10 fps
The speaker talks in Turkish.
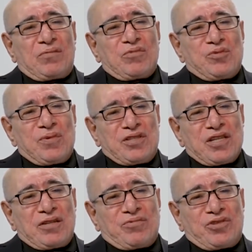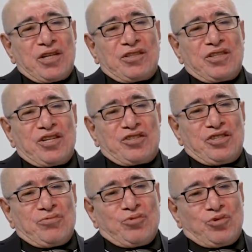65-66
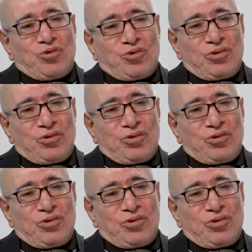yaşını buldu.